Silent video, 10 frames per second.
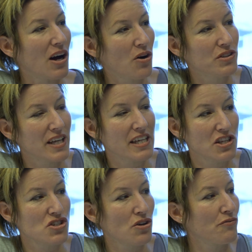äh,
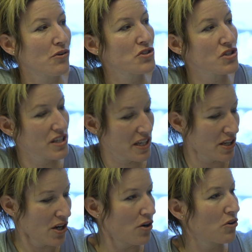ein Thema
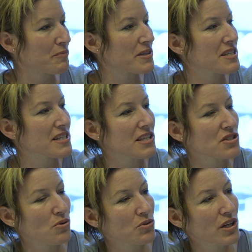davon
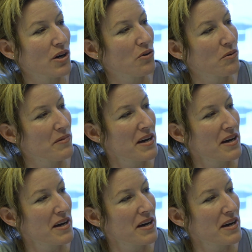aufgegriffen wird, wie das die